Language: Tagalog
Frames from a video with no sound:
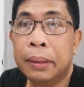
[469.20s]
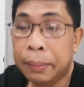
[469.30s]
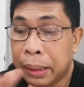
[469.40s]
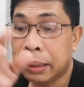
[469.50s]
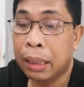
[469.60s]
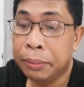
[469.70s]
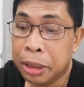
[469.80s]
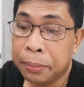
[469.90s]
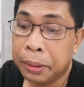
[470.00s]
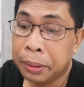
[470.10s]
yung mga tao
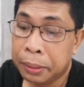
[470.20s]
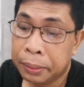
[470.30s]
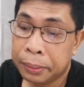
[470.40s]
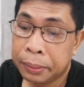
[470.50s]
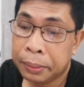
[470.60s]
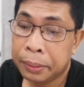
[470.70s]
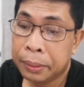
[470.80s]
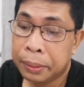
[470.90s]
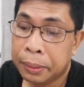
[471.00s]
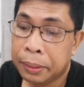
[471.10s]
mismo,
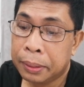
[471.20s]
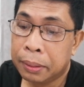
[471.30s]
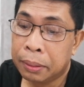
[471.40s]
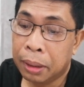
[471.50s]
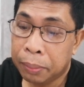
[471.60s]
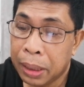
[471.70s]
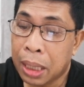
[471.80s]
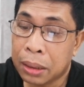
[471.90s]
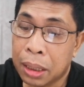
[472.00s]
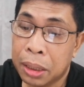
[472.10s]
ang
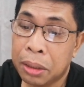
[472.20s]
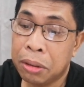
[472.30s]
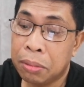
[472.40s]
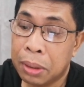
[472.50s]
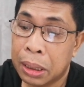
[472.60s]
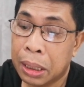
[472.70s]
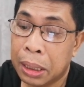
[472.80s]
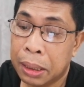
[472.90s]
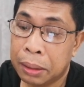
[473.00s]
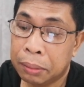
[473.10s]
binasa ninyo yung
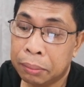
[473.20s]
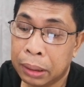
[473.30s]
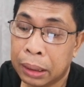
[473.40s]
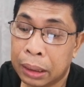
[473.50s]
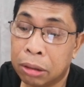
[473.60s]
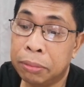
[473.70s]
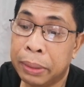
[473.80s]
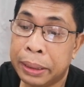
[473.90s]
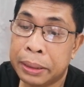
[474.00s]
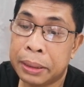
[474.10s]
mga mga
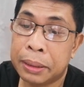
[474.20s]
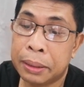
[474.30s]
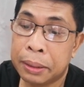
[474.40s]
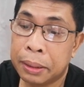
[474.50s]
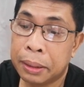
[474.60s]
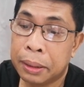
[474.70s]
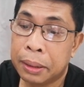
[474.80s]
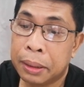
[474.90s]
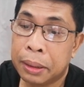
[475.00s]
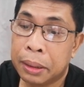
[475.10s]
comments
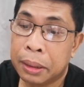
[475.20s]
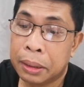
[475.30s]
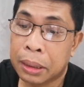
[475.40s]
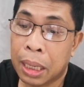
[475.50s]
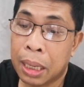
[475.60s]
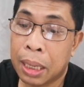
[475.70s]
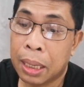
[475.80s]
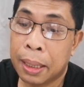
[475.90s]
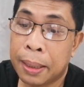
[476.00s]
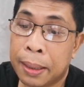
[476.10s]
sa
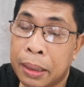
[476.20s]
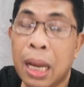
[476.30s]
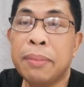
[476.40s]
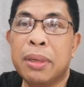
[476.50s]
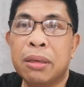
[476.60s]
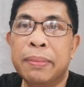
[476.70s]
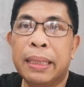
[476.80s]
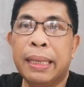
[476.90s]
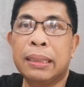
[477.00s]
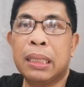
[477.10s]
live
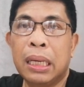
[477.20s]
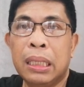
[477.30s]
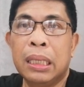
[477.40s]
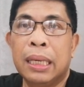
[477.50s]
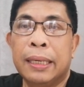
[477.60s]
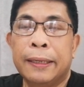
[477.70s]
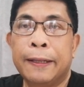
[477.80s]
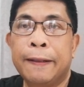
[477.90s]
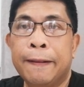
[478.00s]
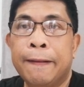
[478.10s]
coverage kanina
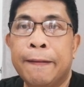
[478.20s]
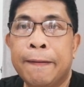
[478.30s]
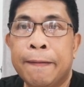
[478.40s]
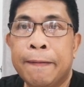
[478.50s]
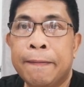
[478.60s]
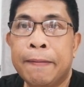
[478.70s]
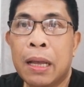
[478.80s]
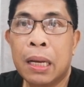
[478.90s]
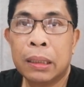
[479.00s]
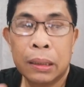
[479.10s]

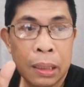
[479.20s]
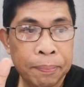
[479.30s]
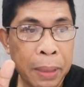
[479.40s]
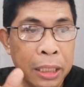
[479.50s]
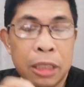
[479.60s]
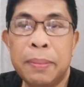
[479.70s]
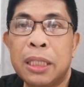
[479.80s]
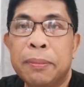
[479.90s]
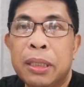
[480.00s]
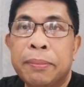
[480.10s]
ng ah, page
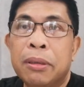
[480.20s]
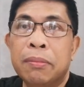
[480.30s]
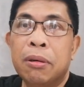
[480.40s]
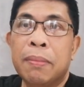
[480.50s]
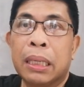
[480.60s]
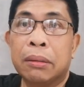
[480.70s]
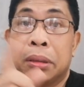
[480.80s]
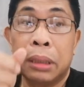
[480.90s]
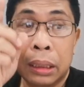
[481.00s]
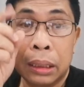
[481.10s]
mismo ni Bongbong Marcos,